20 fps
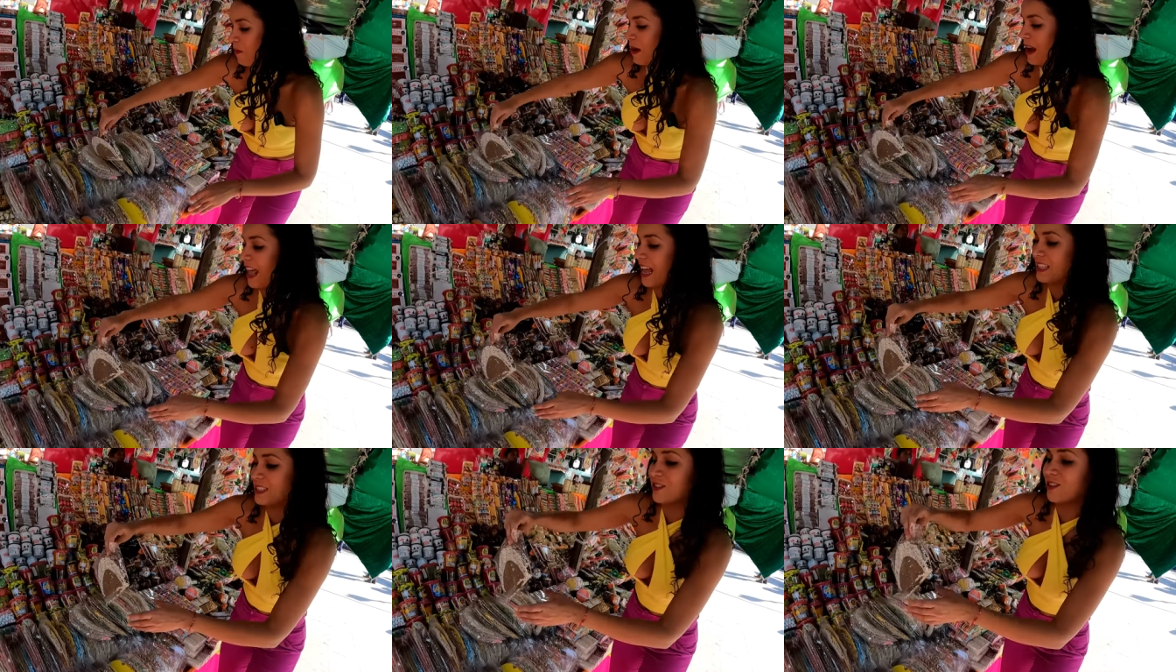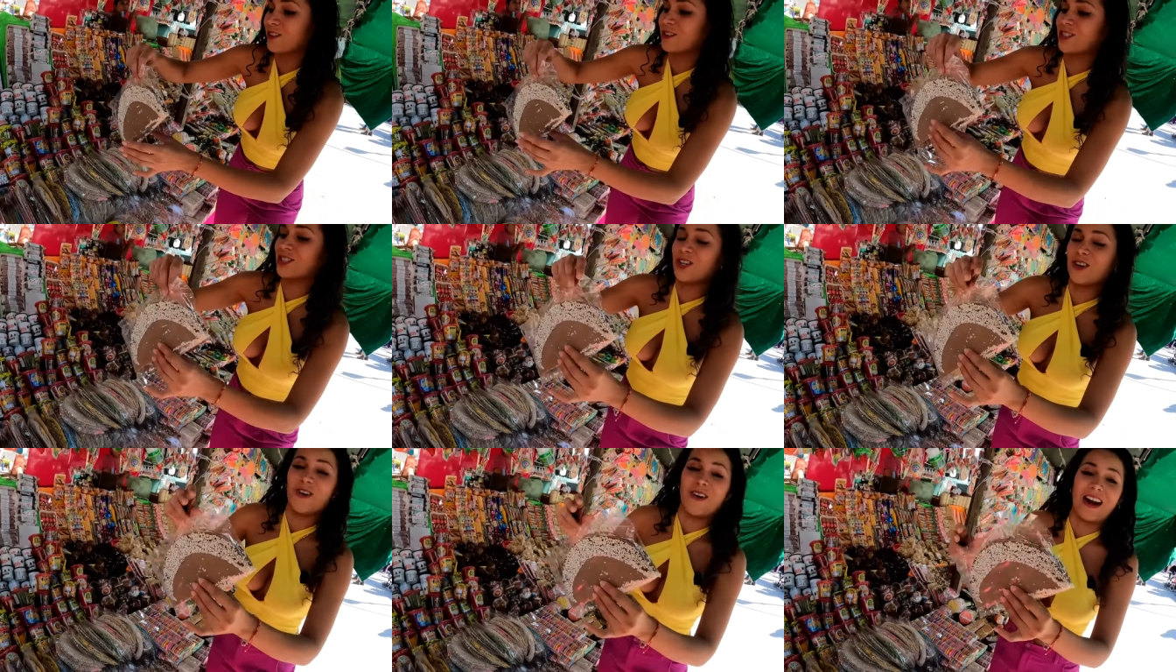obleas
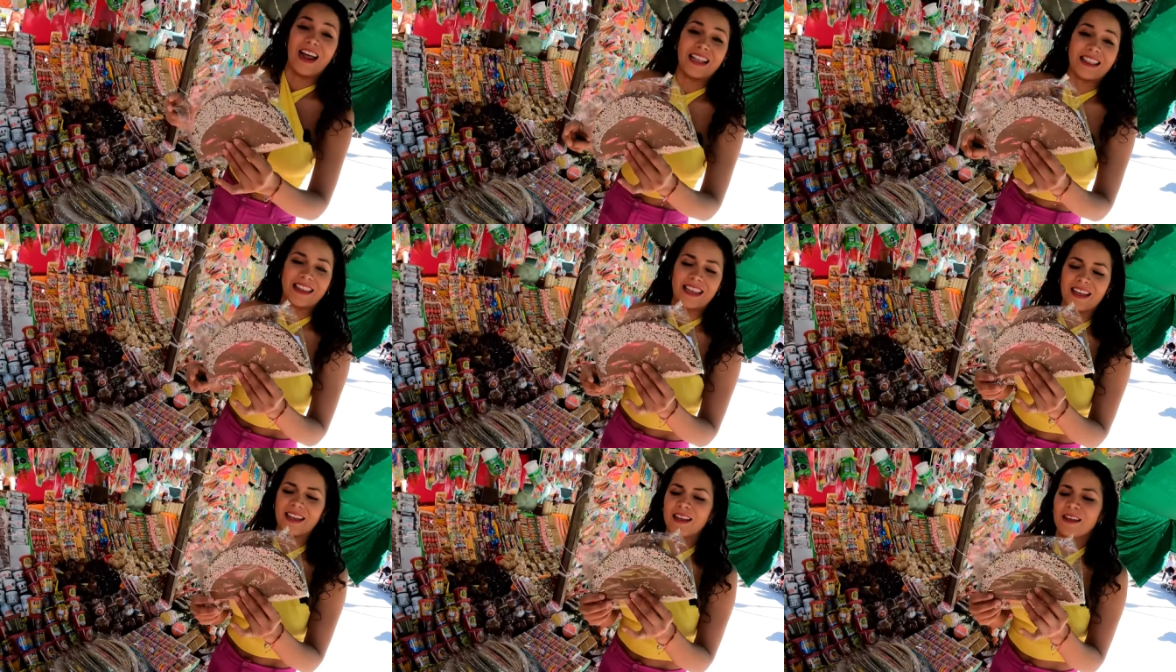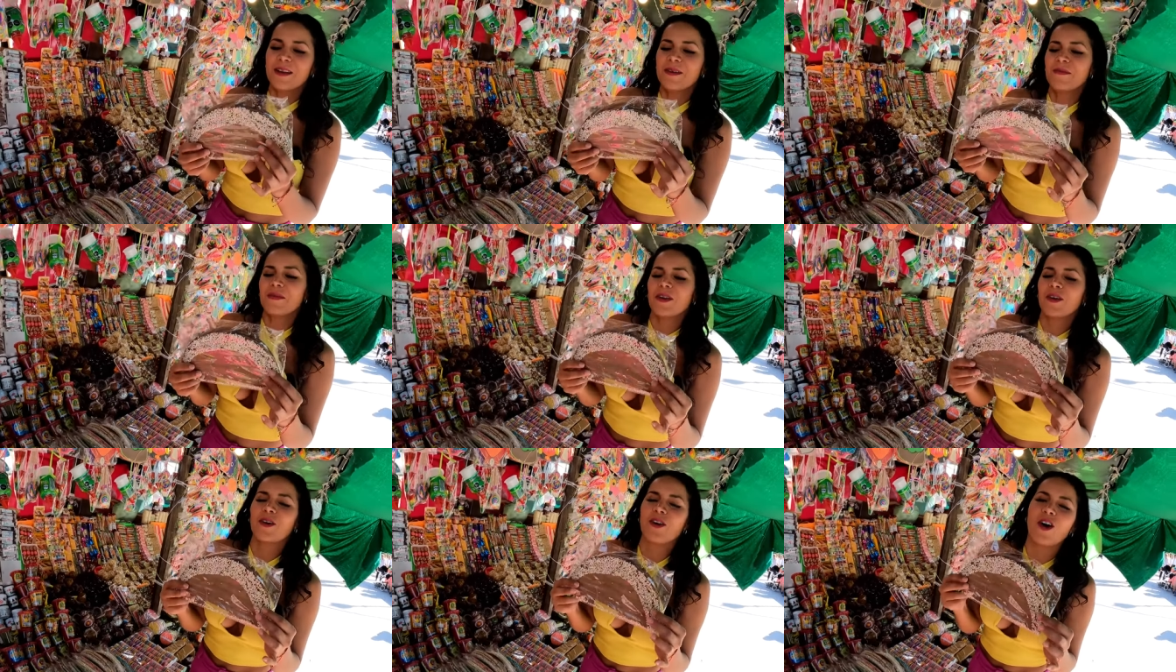con chocolate.
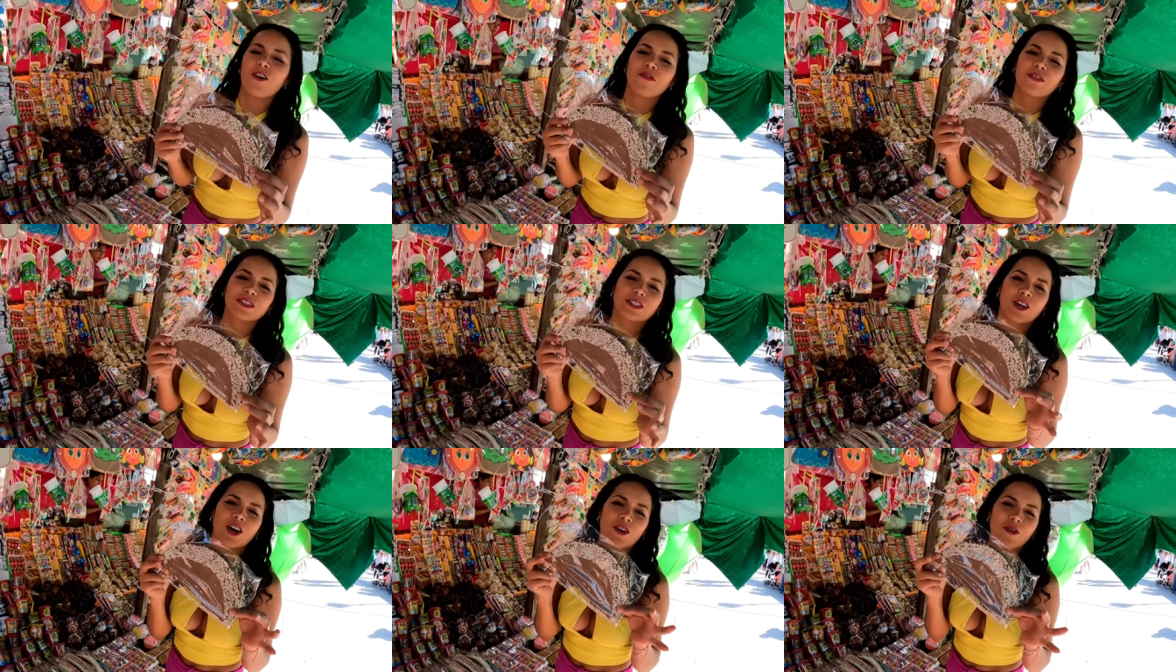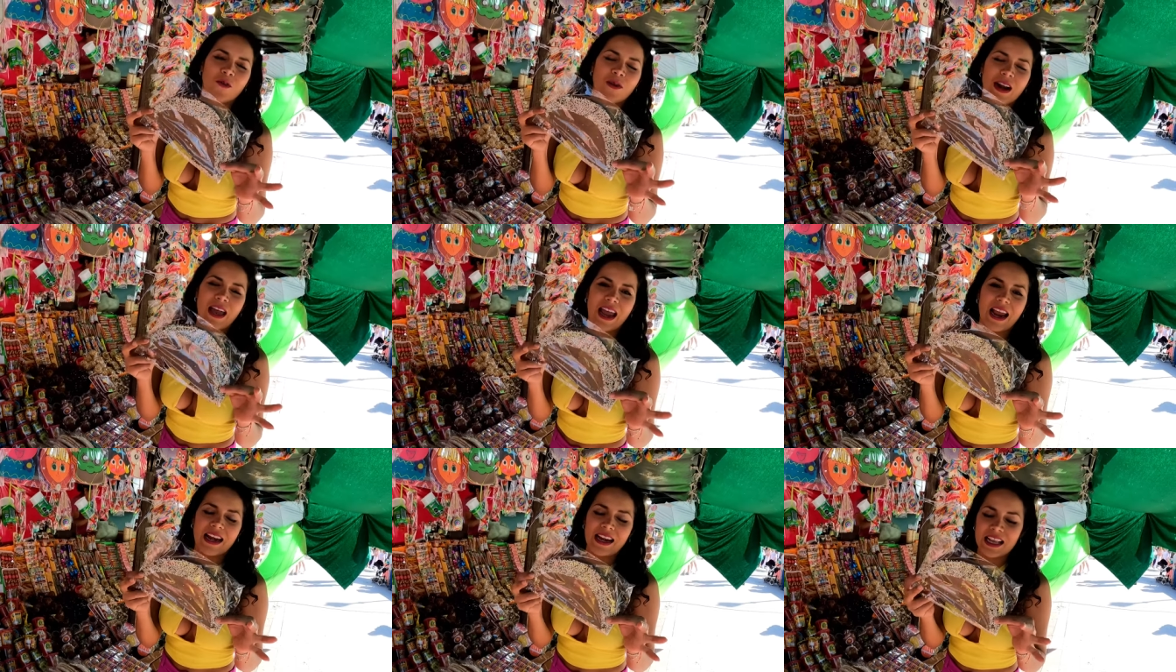Uf, son
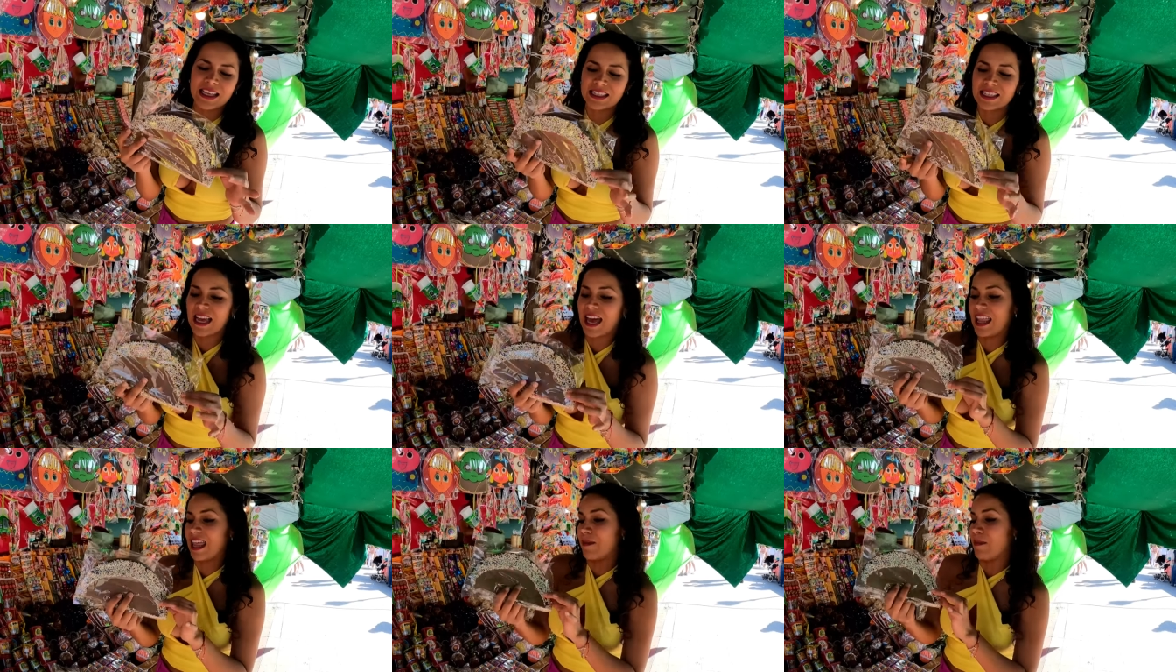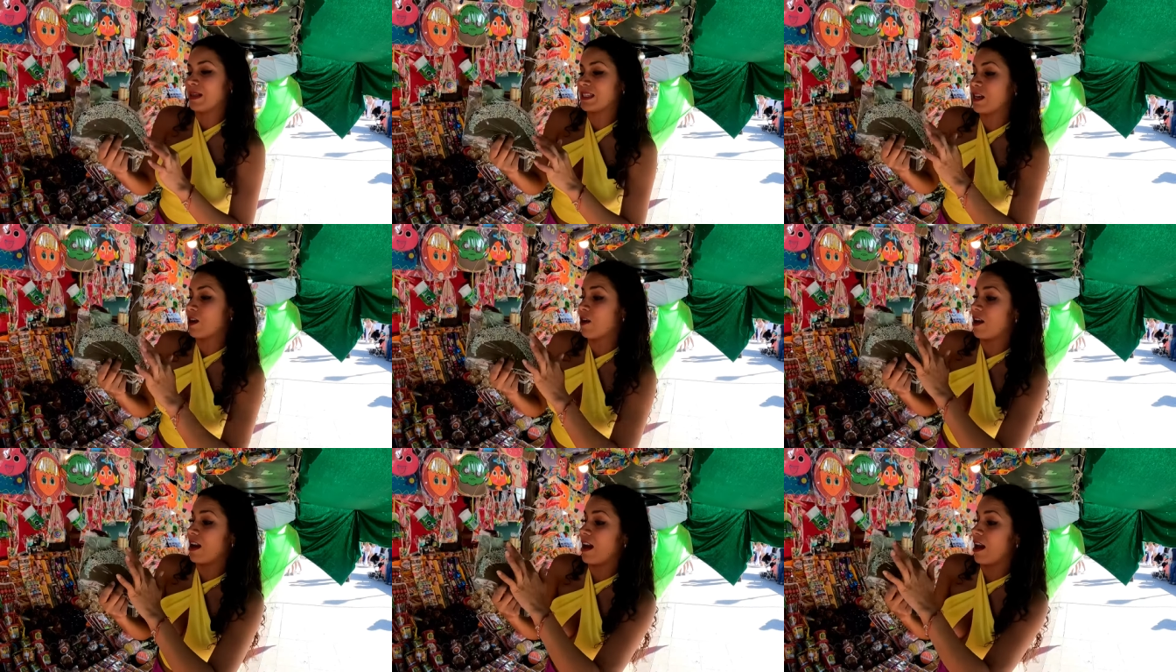una delicia.
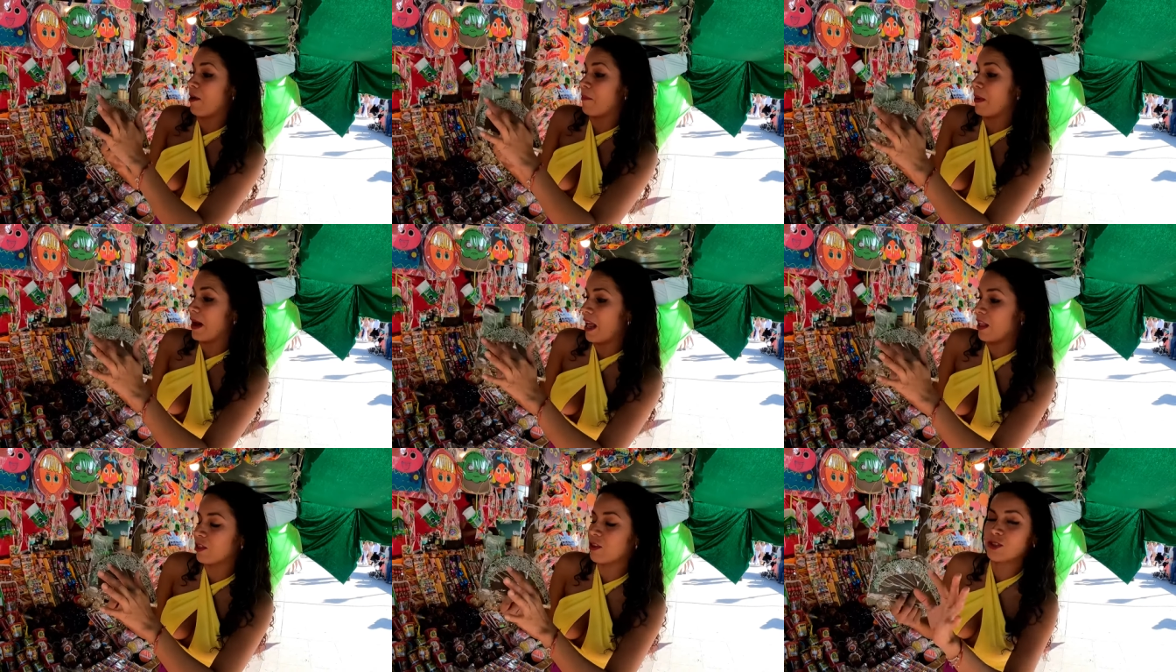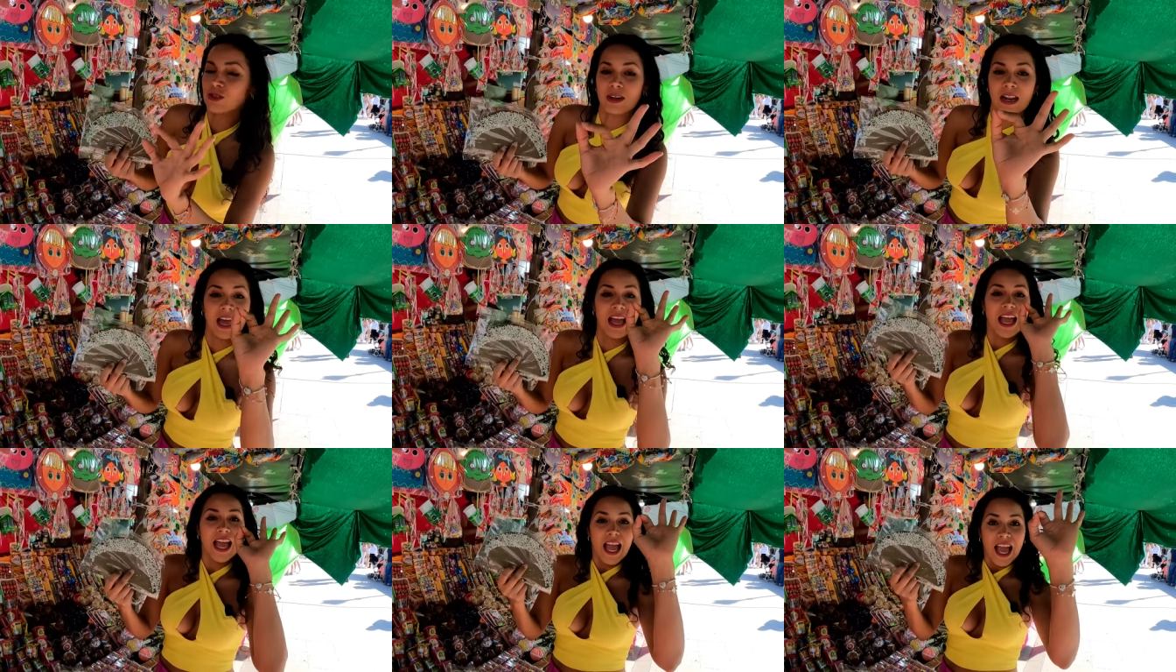Además con el amaranto es
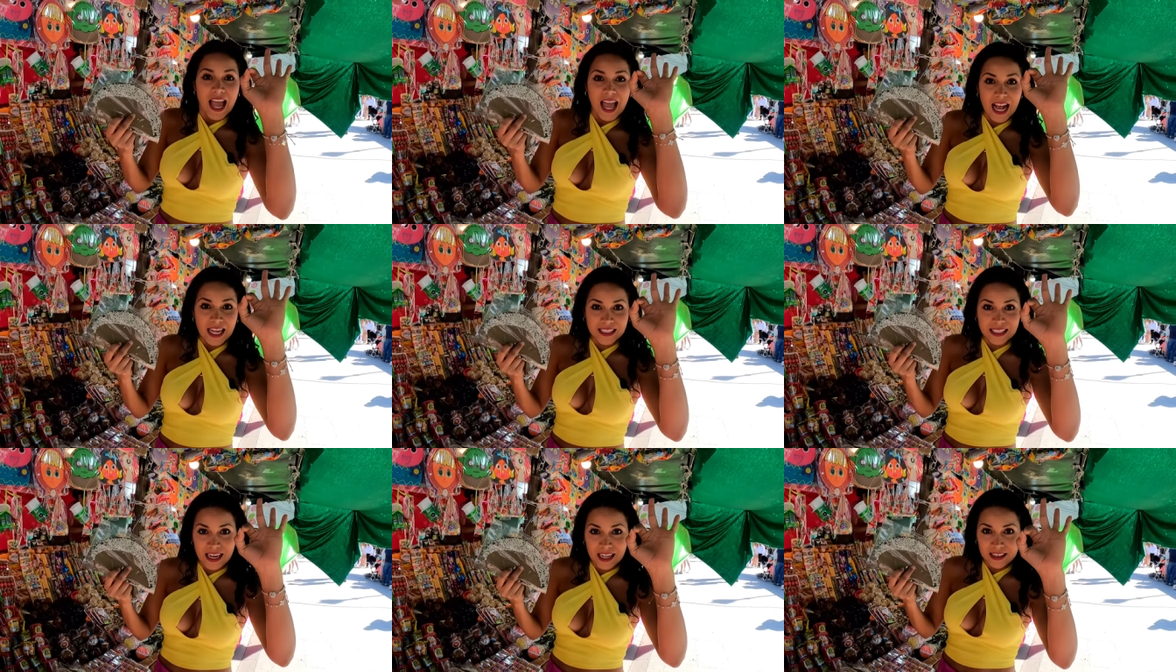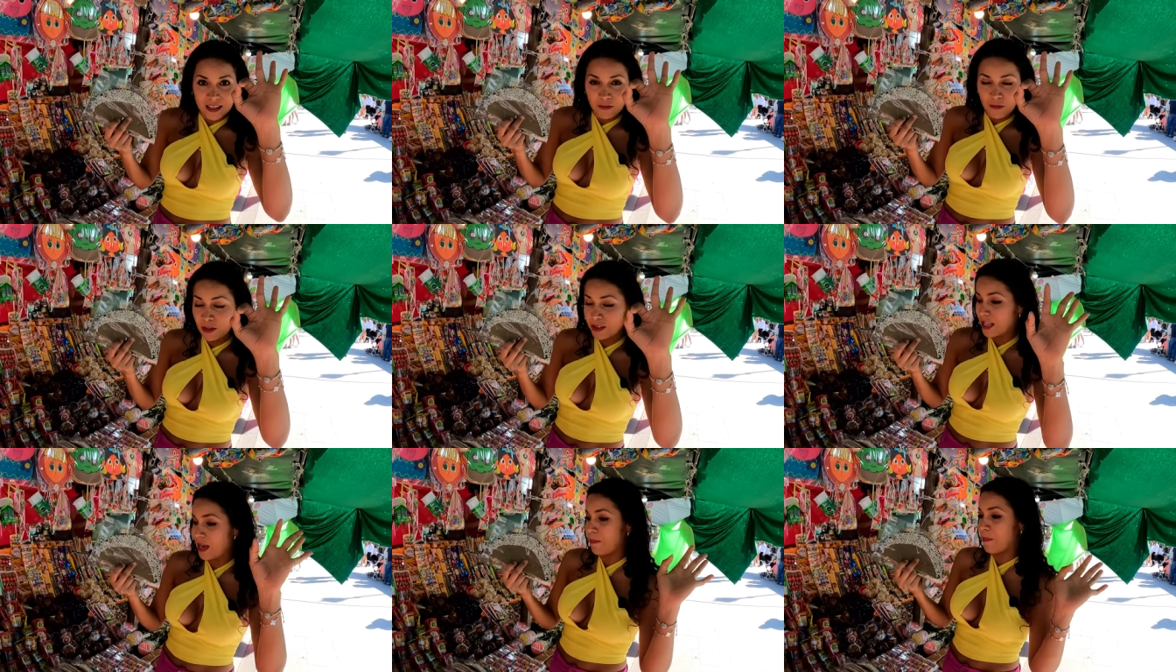una
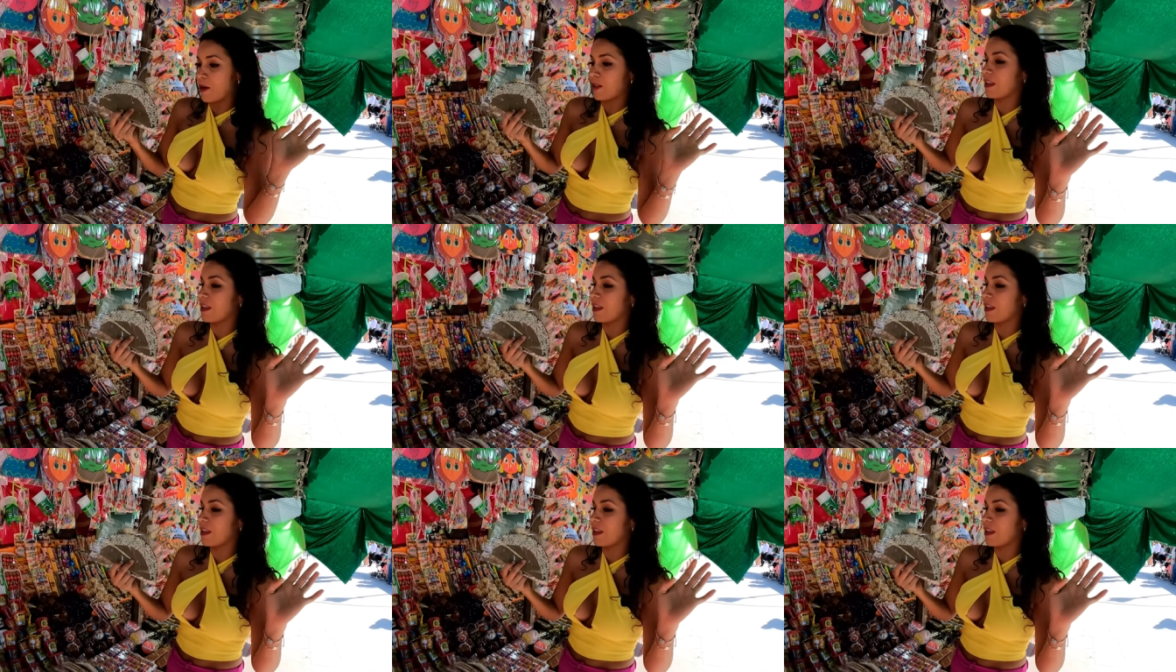excelente fuente de